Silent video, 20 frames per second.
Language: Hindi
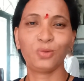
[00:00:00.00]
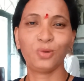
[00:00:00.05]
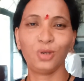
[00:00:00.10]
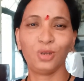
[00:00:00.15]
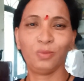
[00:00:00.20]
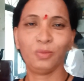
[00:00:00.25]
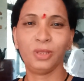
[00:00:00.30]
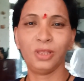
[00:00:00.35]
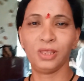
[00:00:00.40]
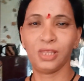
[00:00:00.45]
को
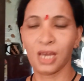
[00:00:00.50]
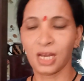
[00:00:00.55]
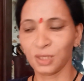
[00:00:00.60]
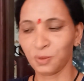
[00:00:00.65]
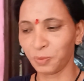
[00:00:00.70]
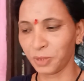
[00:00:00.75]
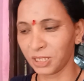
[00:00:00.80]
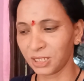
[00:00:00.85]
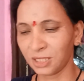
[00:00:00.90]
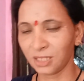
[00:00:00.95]
नहीं मिलते आज
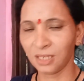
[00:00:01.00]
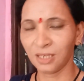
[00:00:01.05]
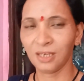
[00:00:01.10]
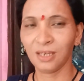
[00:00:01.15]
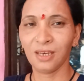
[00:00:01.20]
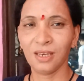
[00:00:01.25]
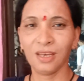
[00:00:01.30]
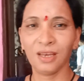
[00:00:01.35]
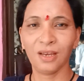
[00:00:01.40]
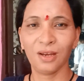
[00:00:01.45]
पैसे
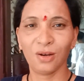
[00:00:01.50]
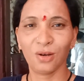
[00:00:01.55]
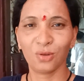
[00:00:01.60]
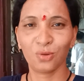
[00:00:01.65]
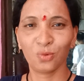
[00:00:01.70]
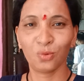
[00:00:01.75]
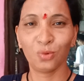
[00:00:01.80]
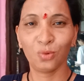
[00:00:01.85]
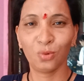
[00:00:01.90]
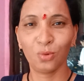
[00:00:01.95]

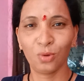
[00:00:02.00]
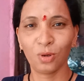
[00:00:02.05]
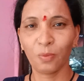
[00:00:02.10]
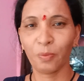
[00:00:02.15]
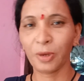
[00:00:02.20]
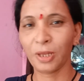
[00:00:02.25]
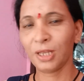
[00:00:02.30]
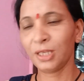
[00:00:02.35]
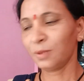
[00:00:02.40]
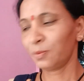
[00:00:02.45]
तो दोनों ना
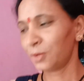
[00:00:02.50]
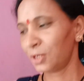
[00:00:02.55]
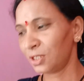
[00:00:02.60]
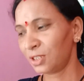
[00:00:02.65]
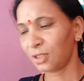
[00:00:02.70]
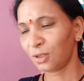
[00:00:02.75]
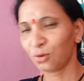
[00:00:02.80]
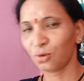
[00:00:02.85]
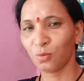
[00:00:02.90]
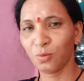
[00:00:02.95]
पहले जब
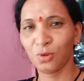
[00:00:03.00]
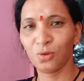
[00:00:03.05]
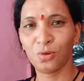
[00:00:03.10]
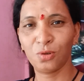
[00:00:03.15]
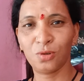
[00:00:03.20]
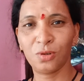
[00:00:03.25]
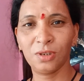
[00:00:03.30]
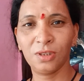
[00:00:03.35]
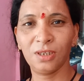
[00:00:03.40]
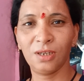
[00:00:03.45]
कृष्णा और शोभित छोटे
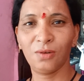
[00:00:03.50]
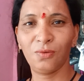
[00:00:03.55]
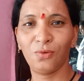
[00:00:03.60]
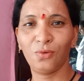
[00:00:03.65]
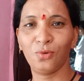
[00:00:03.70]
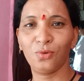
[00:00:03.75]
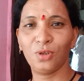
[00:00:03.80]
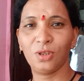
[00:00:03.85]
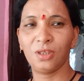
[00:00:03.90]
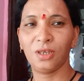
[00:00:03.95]
छोटे थे ना वो
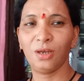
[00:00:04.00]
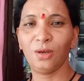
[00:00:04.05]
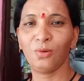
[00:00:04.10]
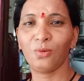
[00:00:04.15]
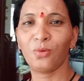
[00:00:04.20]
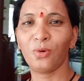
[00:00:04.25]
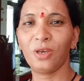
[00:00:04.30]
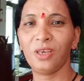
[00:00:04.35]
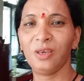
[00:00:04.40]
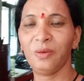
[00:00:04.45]
रोते थे
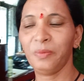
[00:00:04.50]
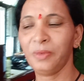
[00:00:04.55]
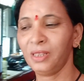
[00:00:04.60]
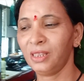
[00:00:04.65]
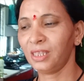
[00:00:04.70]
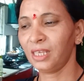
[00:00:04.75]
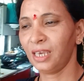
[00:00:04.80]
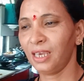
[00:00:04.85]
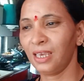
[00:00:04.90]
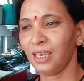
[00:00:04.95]
इनको ही
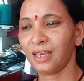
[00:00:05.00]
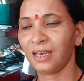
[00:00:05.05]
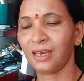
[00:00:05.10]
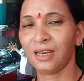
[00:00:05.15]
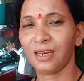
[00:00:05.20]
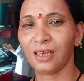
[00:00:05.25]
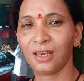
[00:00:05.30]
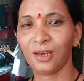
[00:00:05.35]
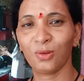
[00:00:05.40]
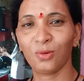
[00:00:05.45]
मिलते हैं
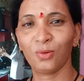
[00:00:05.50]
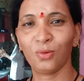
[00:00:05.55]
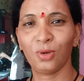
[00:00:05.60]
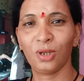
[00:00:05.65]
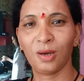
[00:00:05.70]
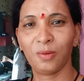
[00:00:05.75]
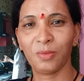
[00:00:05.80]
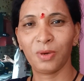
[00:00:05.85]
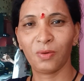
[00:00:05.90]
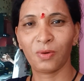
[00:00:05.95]
करके तो उन्हें
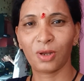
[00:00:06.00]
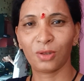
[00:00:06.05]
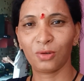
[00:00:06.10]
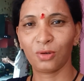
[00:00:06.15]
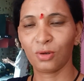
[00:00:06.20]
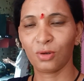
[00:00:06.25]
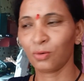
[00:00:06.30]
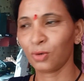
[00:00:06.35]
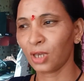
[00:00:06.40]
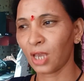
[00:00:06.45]
हम
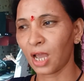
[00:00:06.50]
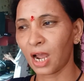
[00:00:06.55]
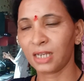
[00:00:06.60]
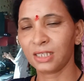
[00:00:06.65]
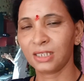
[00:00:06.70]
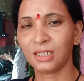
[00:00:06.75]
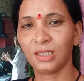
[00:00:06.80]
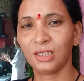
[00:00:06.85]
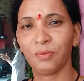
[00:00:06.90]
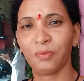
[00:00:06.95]
नवरात्रों क्योंकि
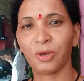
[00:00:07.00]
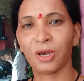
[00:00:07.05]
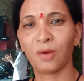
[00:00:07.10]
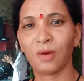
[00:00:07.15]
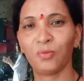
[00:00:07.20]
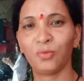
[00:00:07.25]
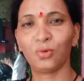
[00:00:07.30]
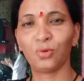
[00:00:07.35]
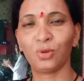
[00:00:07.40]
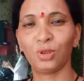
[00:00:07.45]
आज के दिन पर हम
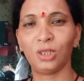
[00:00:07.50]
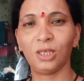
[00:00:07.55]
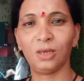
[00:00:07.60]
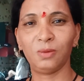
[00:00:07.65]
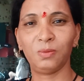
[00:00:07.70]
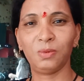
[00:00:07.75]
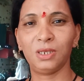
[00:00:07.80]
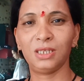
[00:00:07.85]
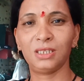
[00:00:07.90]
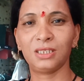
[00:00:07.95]
उनको दे
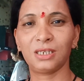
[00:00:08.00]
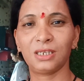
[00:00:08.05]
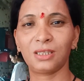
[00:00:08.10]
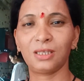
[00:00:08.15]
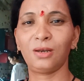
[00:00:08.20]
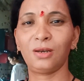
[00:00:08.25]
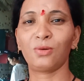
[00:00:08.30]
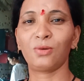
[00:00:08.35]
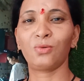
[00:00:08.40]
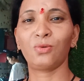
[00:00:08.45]
भी नहीं सकते
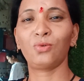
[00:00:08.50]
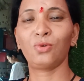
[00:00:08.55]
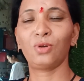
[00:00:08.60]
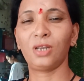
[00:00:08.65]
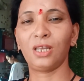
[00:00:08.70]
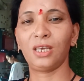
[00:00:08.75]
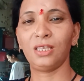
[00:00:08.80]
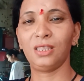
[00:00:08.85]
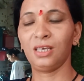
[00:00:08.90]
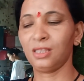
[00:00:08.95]
लड़कों को
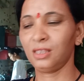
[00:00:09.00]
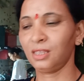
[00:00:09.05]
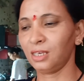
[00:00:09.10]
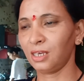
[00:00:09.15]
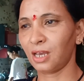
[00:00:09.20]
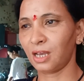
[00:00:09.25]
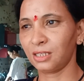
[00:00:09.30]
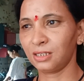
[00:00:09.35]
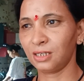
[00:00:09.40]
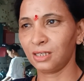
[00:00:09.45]
नहीं देते
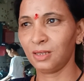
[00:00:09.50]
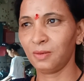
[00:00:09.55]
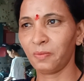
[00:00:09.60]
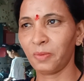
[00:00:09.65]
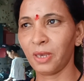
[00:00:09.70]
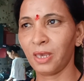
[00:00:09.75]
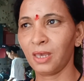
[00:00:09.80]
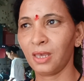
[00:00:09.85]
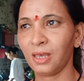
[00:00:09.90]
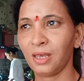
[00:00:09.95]
हैं आज के दिन
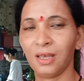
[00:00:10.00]
पर